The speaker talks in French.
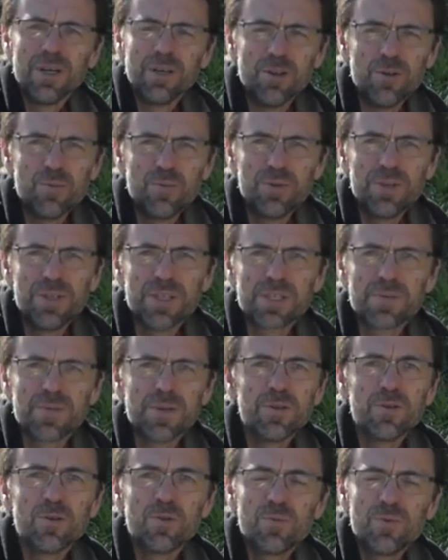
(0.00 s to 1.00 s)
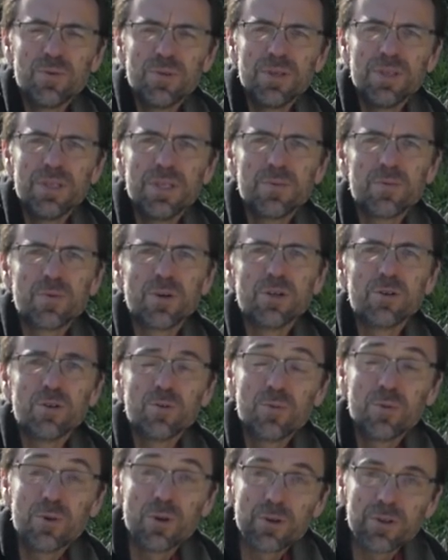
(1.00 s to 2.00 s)
depuis des semaines, depuis des mois,
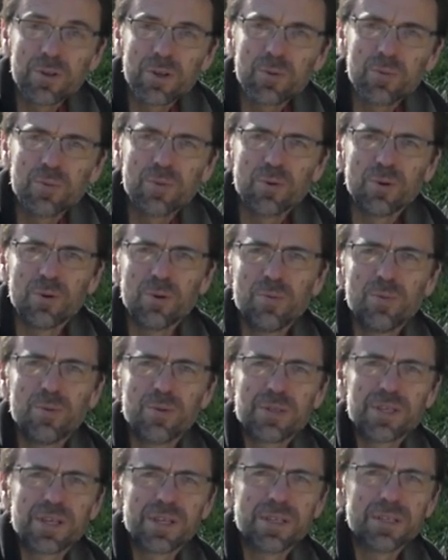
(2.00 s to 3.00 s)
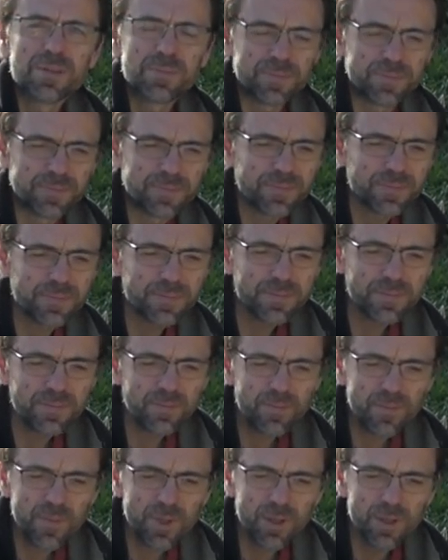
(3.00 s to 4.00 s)
depuis un an pour, pour certains.
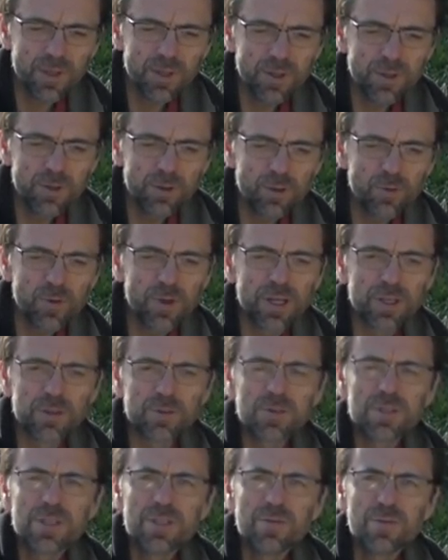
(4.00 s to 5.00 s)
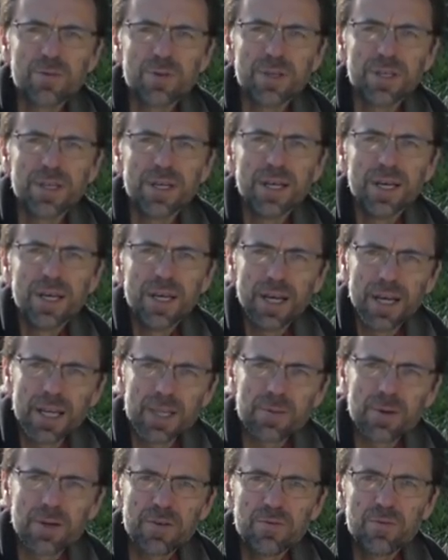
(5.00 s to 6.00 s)
Euh, donc voilà, si vous voulez
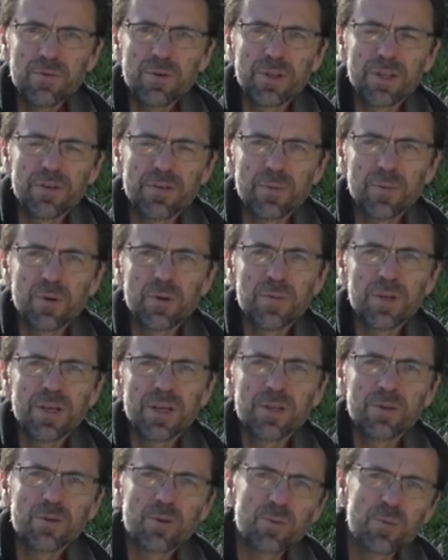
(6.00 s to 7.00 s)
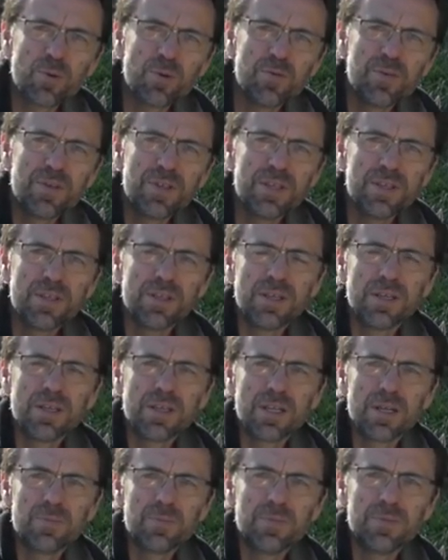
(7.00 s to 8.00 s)
être prévenu en avant-première et donc profiter de
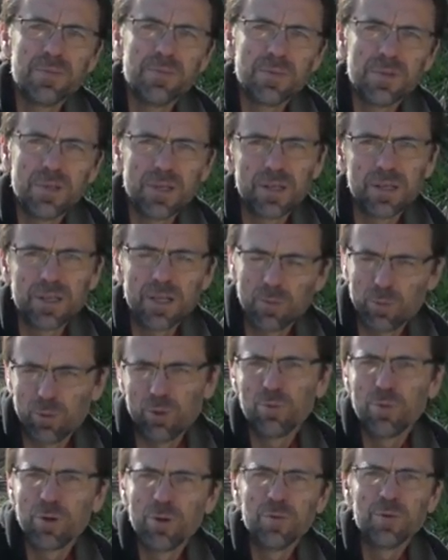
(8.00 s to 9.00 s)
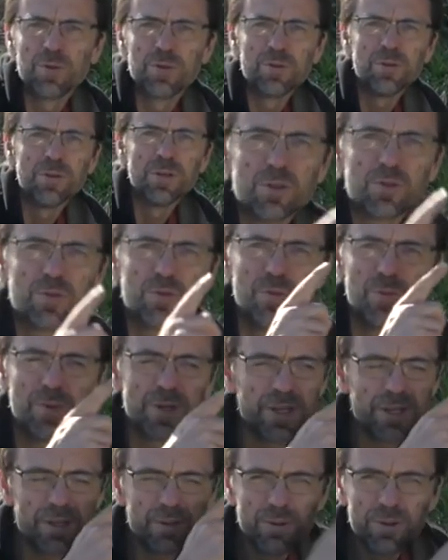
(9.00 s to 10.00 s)
la, bonne promotion, je vous
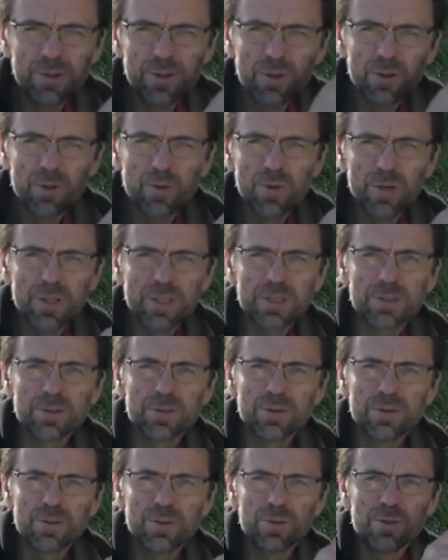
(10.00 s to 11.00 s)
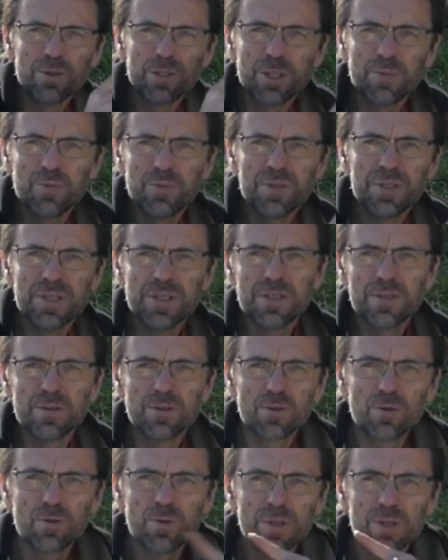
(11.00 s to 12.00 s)
mets euh, dans le coin, euh, je ne sais plus si ce
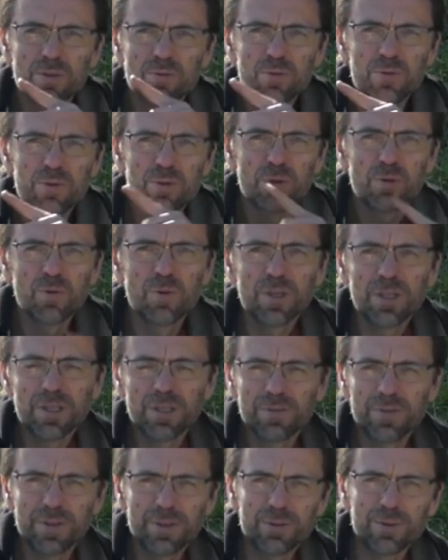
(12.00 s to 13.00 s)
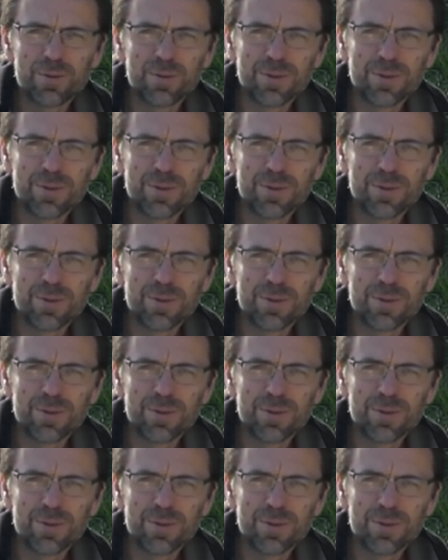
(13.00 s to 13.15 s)
coin ou ce coin, enfin